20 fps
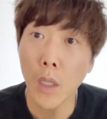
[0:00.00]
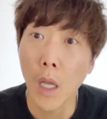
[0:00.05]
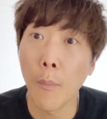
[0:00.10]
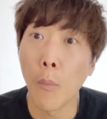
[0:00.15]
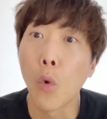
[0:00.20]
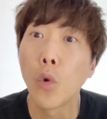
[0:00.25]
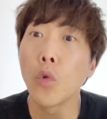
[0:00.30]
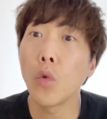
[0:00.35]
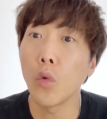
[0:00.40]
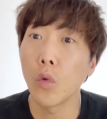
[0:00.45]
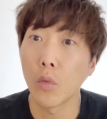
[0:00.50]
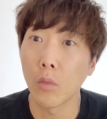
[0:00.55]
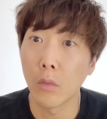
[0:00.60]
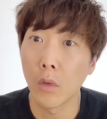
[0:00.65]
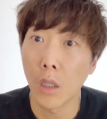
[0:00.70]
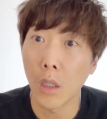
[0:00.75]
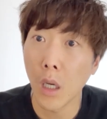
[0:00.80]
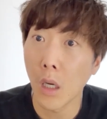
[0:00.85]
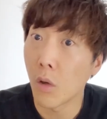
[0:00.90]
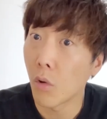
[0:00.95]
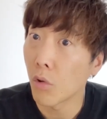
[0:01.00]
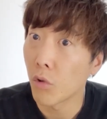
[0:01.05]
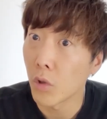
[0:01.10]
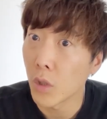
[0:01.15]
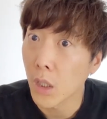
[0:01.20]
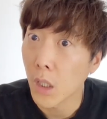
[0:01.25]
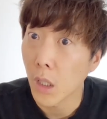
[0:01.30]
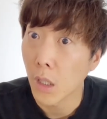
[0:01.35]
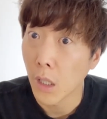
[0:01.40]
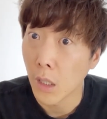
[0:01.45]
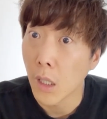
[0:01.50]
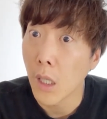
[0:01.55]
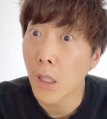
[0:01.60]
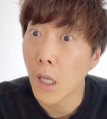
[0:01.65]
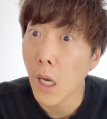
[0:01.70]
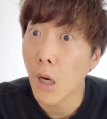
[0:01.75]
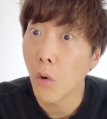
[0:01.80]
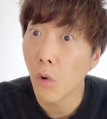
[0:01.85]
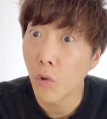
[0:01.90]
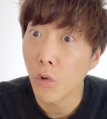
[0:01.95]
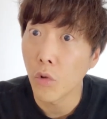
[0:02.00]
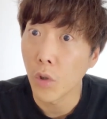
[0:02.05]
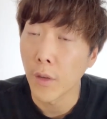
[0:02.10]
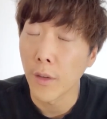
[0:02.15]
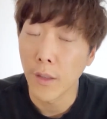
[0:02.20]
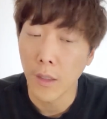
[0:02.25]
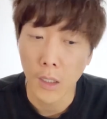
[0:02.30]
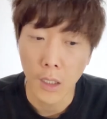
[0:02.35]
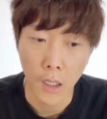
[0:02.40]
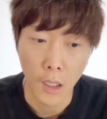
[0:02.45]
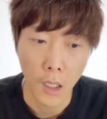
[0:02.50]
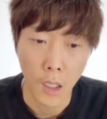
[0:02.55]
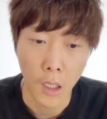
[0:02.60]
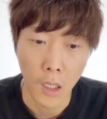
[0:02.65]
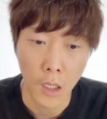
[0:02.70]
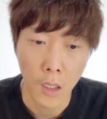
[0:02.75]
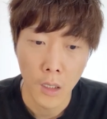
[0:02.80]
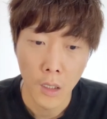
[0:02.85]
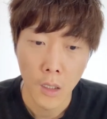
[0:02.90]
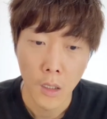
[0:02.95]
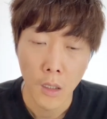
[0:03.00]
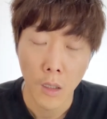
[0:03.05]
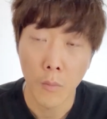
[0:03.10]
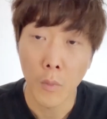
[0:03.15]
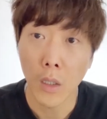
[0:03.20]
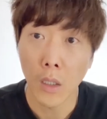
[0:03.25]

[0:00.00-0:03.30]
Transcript: 왜냐면 내가 모르고 얘기한 것 얘기한 걸 수도 있으니까.